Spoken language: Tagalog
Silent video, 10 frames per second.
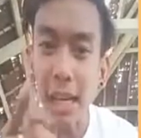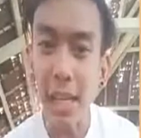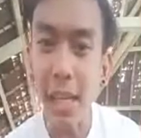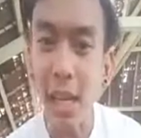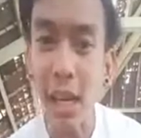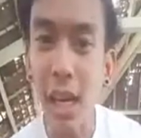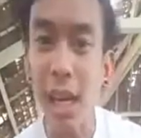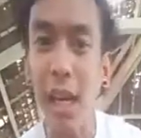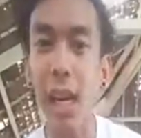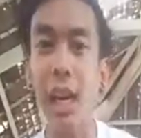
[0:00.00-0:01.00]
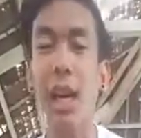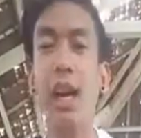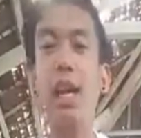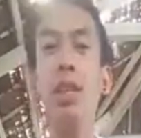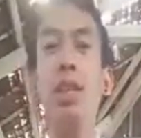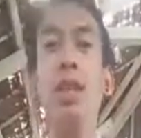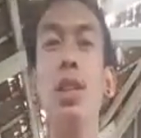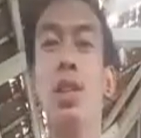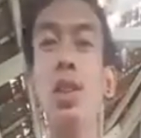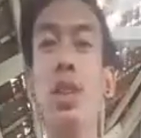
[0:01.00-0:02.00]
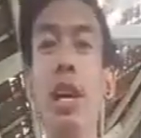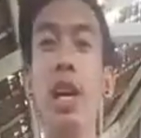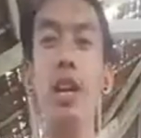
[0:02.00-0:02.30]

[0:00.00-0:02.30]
tang ina ka yun